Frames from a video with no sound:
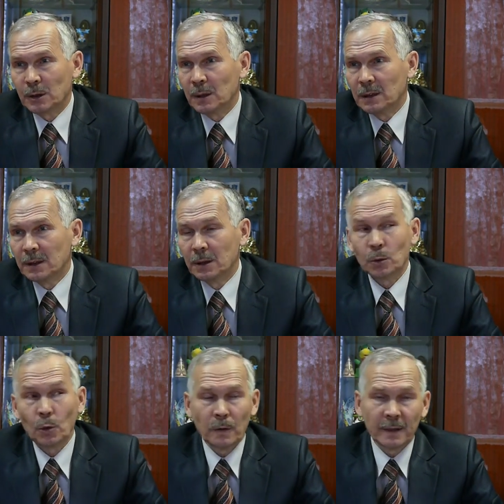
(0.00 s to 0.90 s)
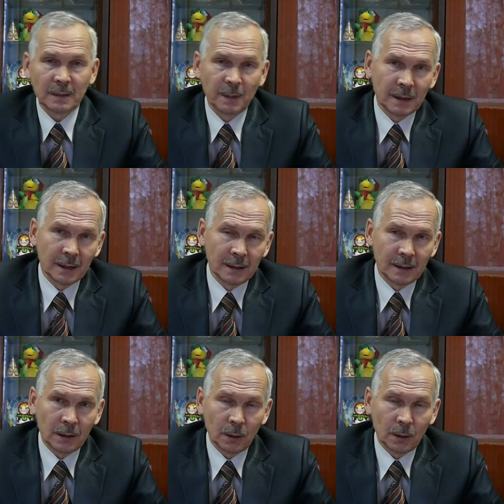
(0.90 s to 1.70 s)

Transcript: добавить новые специальности,